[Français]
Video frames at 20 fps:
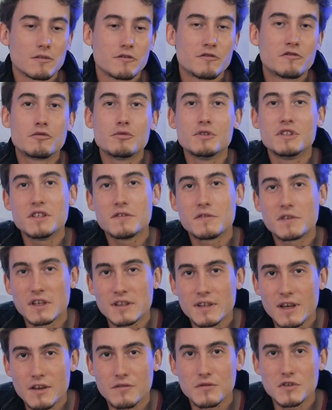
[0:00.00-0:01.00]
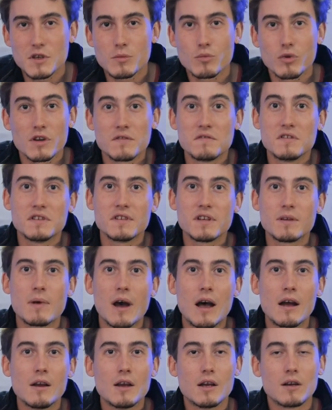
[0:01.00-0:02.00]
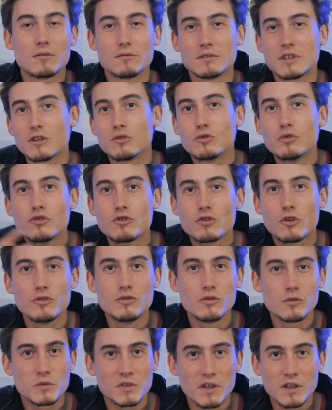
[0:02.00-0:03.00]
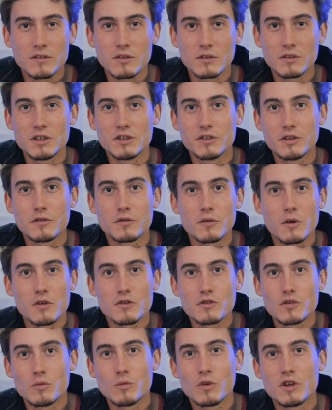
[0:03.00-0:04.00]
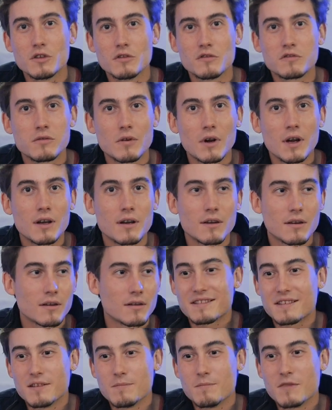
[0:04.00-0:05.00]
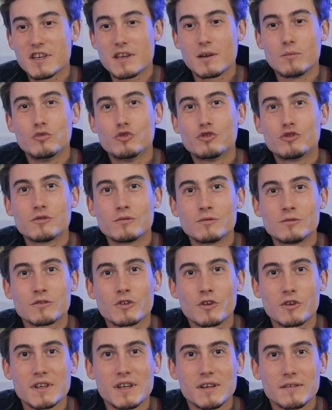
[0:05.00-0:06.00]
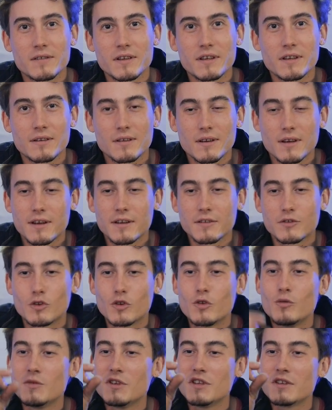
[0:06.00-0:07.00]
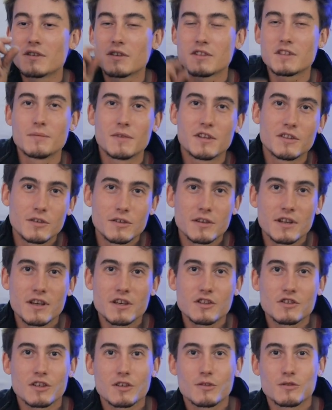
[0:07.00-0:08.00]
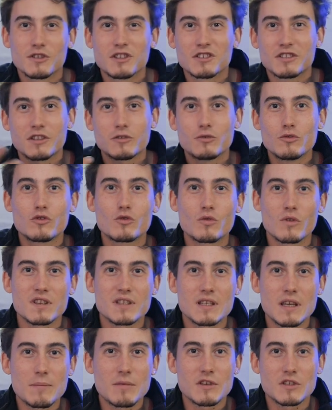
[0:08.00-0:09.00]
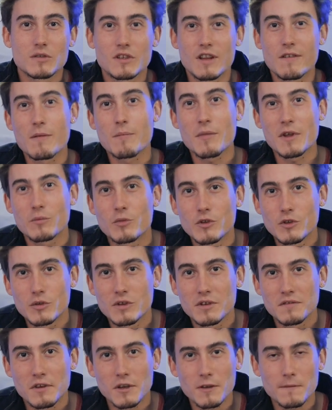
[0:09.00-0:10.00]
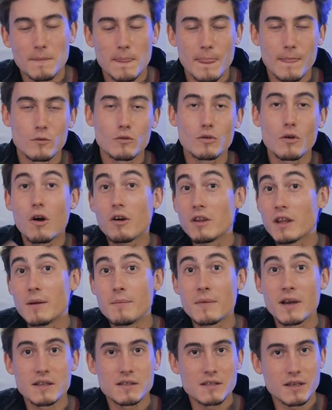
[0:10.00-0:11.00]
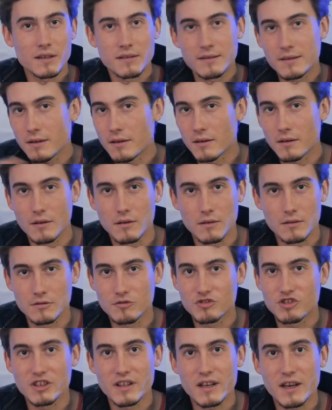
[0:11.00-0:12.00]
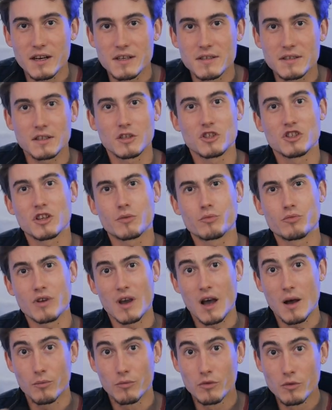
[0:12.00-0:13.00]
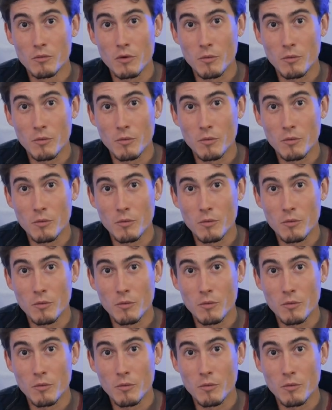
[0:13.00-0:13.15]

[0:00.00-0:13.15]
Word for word: fluidifier le trafic, pour éviter, bah, on a tous connu peut-être en Ile-de-France au moins une fois ces méga bouchons quand il y avait un demi centimètre de neige et qu'on était tous coincés parce qu'on n'avait pas de pneus hiver. Donc en Allemagne, ça a été euh, généralisé déjà depuis un bon